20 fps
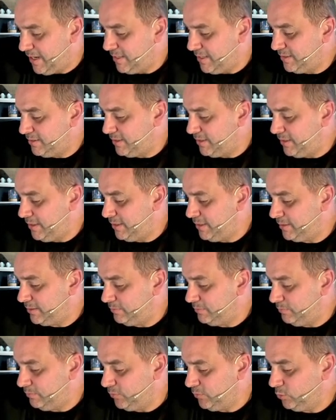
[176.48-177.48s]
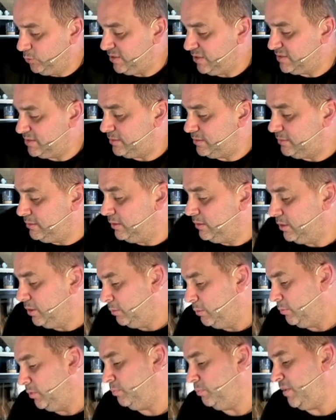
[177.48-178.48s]
anklicken, sodass er
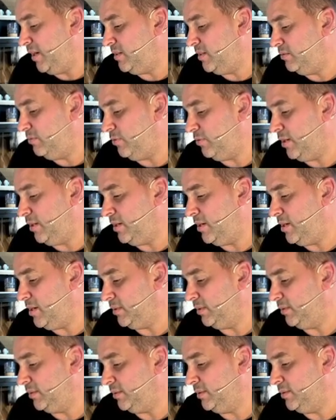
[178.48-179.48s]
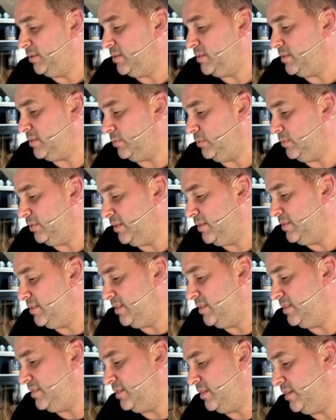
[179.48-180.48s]
mit beiden Fanghaken drin ist und dann
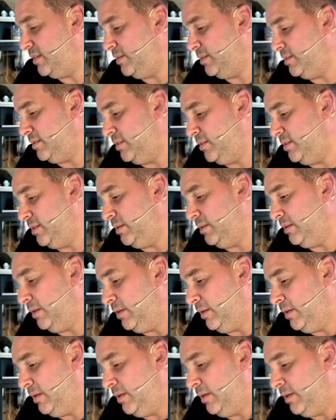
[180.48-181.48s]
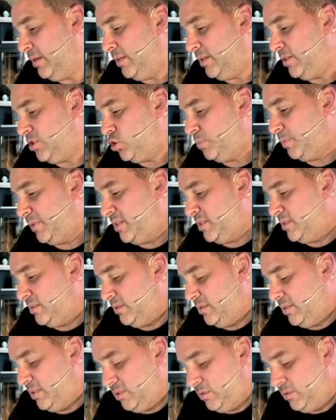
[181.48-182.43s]
setzt ihr hier die entsprechende